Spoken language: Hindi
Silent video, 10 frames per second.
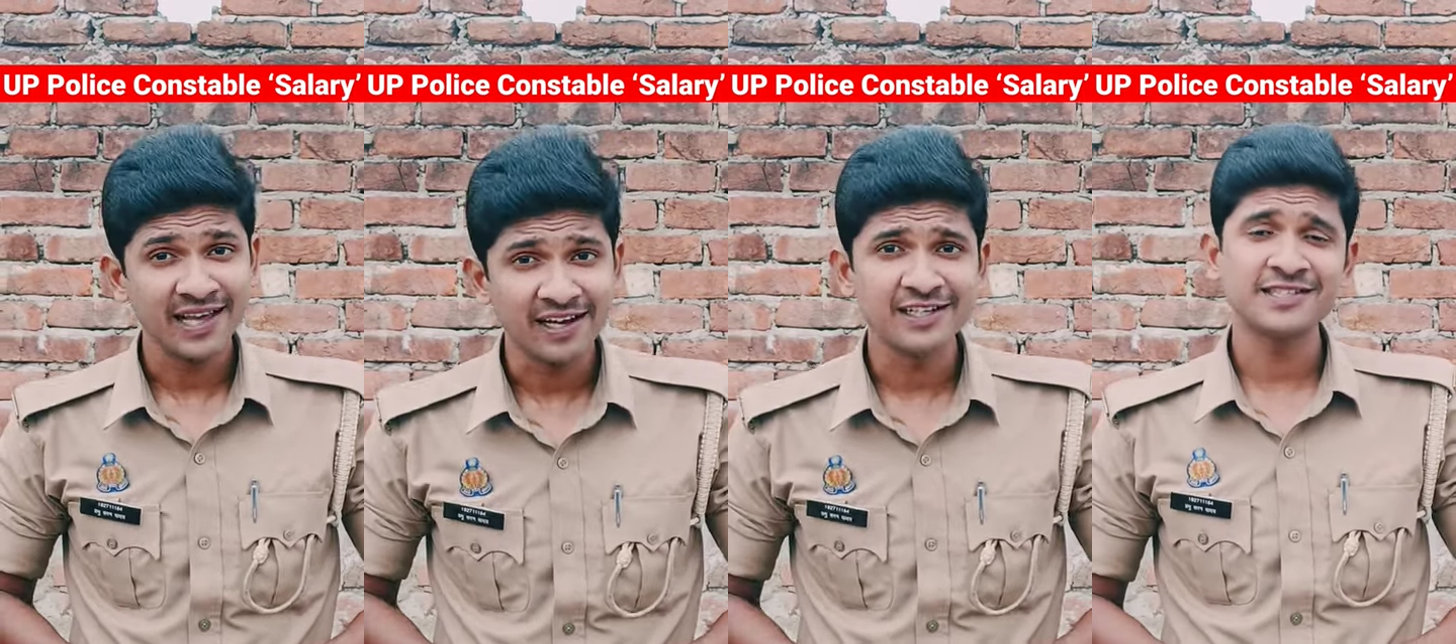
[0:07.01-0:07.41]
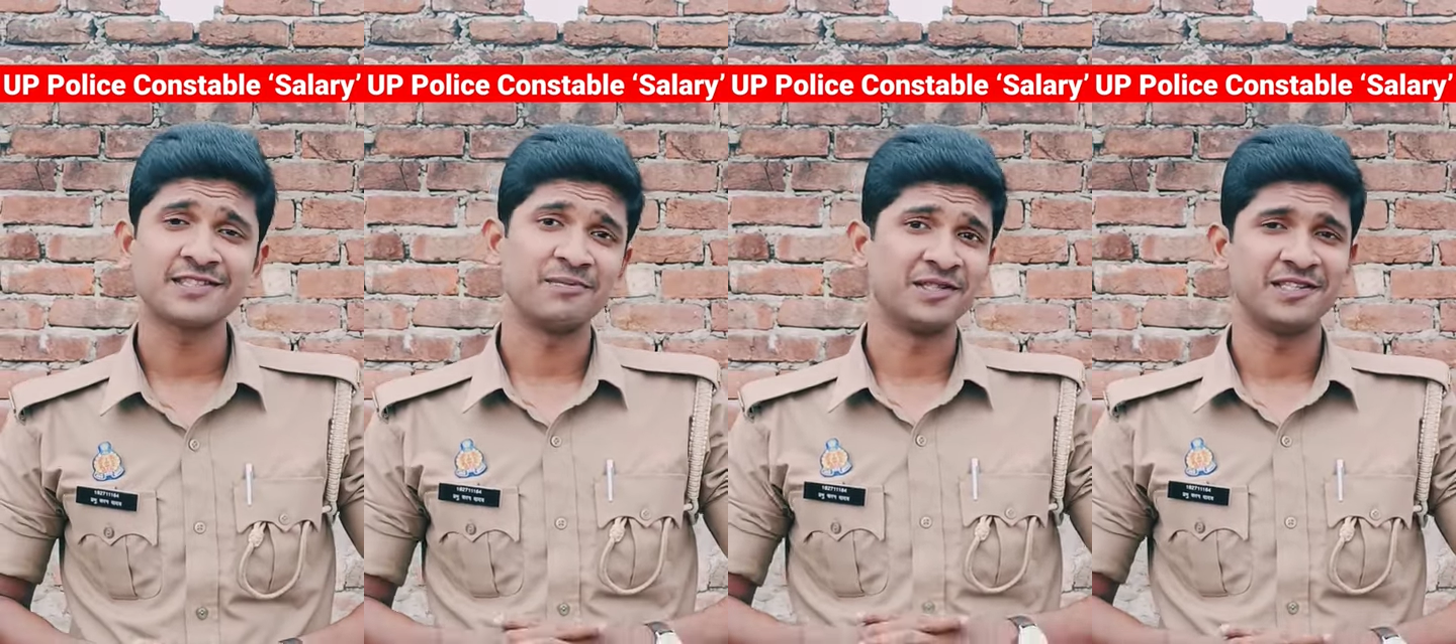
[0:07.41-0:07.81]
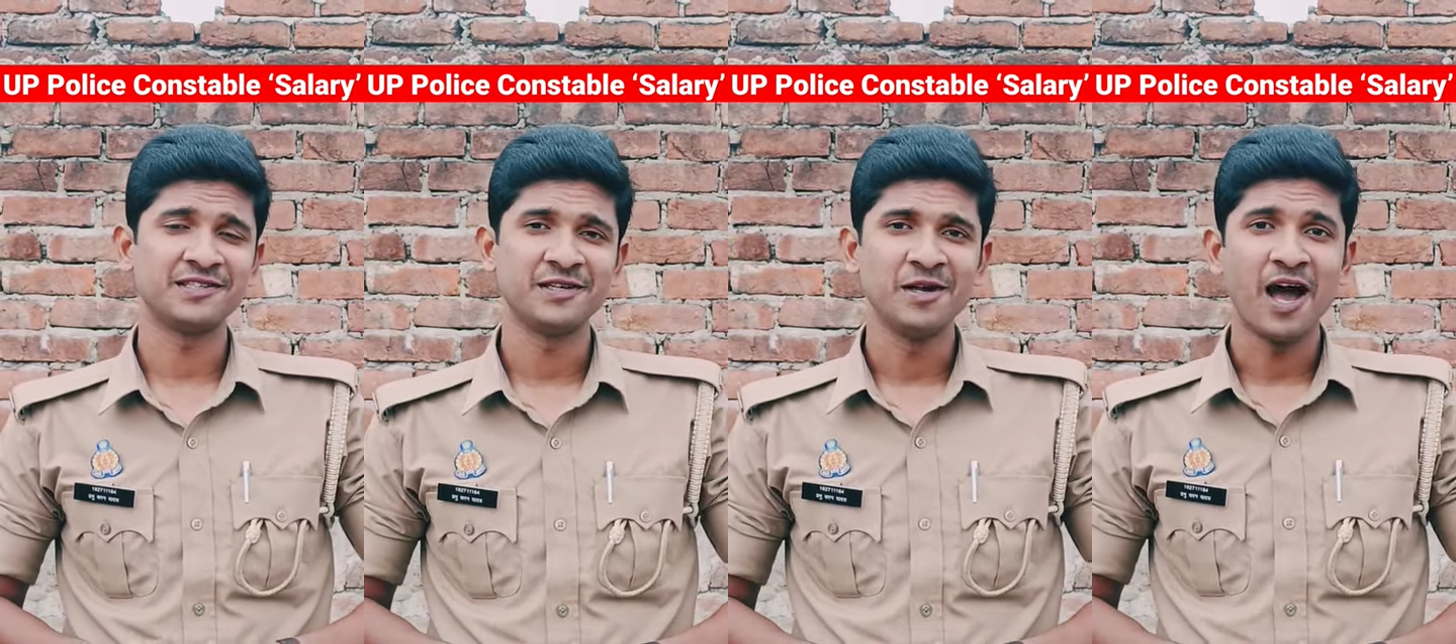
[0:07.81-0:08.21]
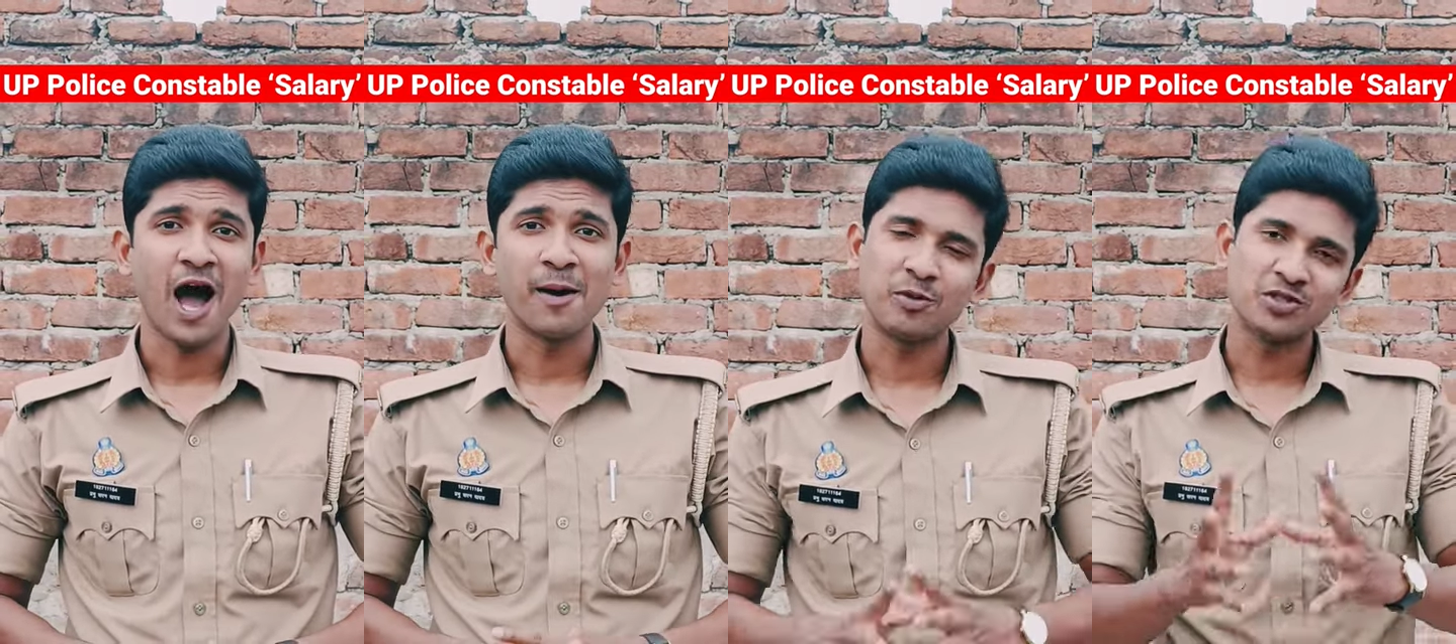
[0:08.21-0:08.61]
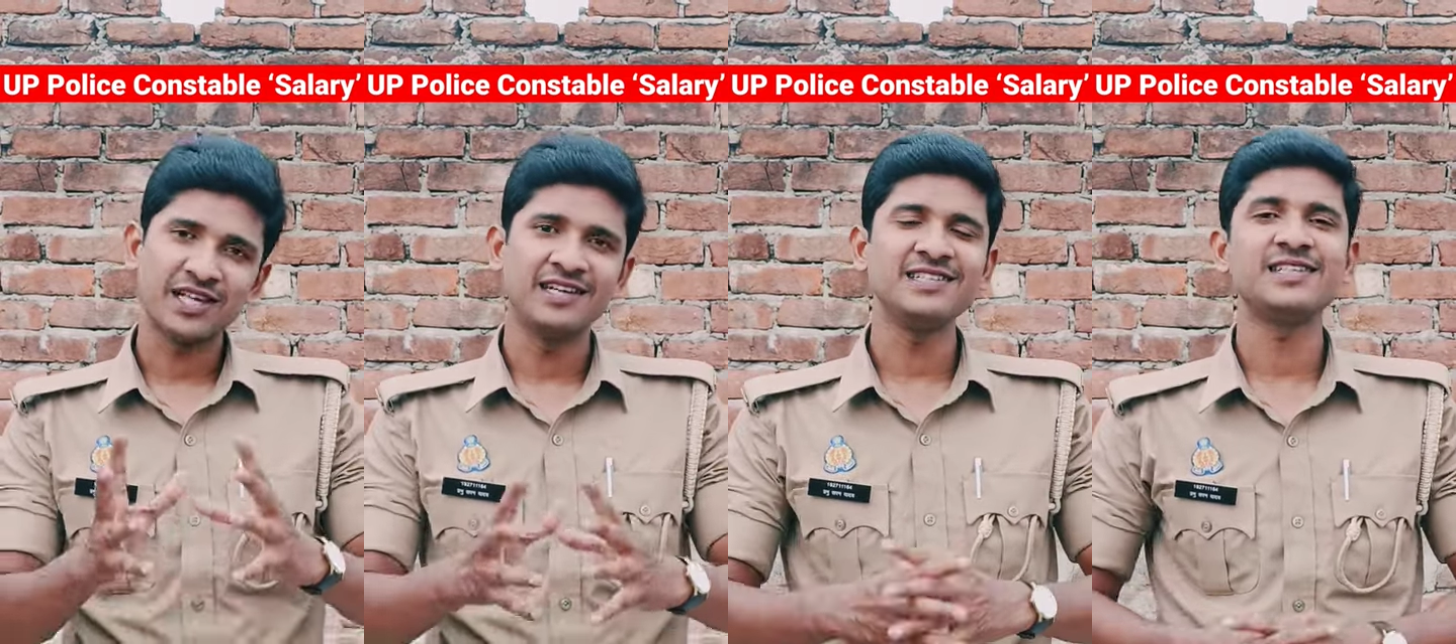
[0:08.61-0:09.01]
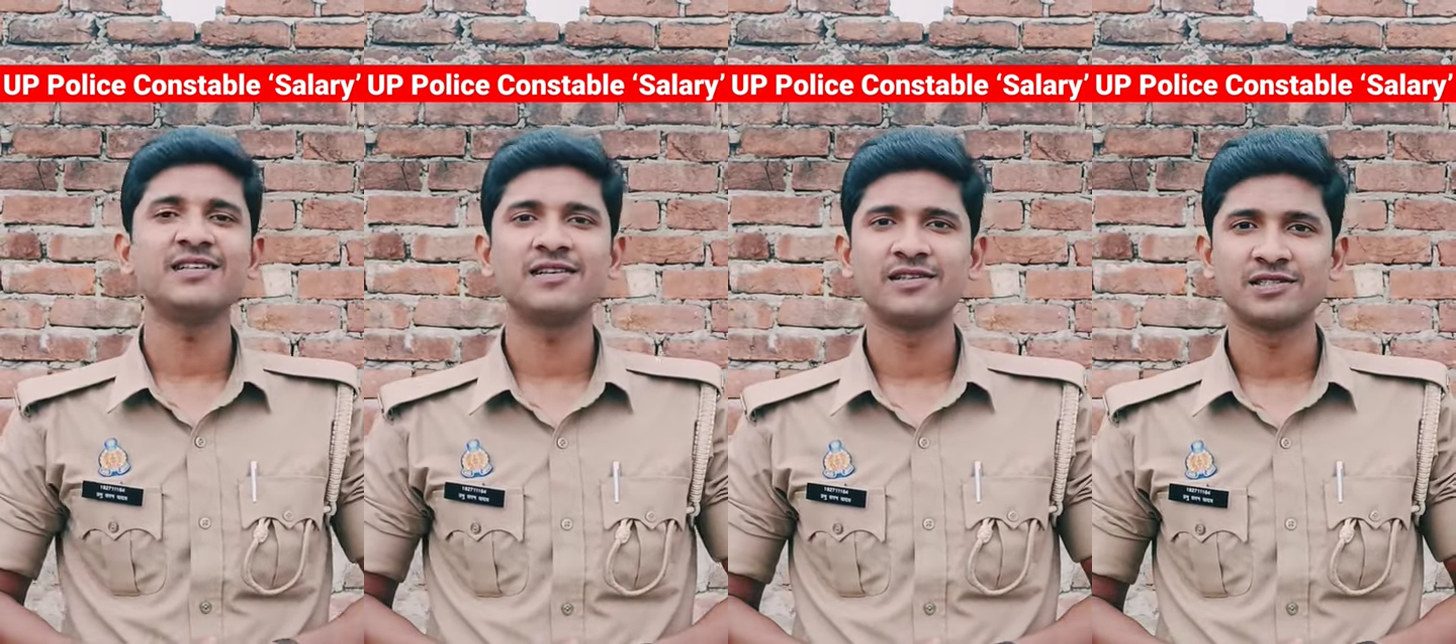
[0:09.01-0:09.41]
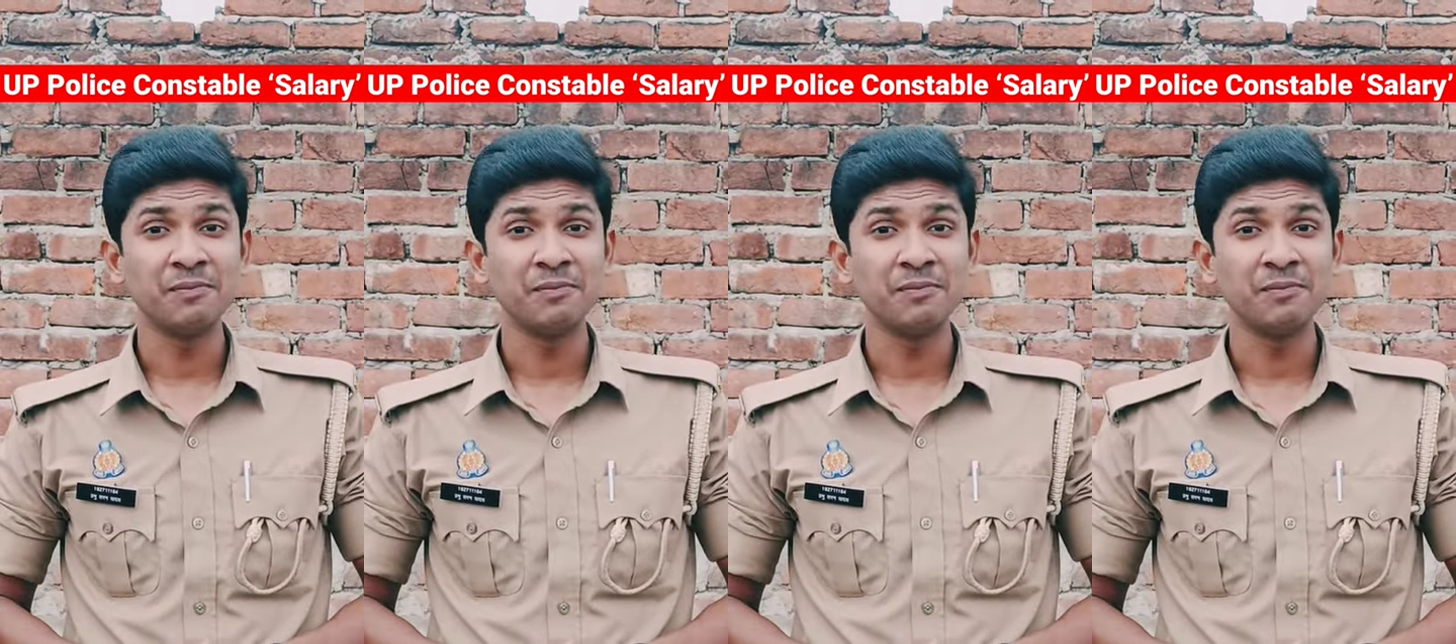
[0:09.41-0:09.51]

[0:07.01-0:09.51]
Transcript: सैलरी से संबंधित आप लोग सैलरी से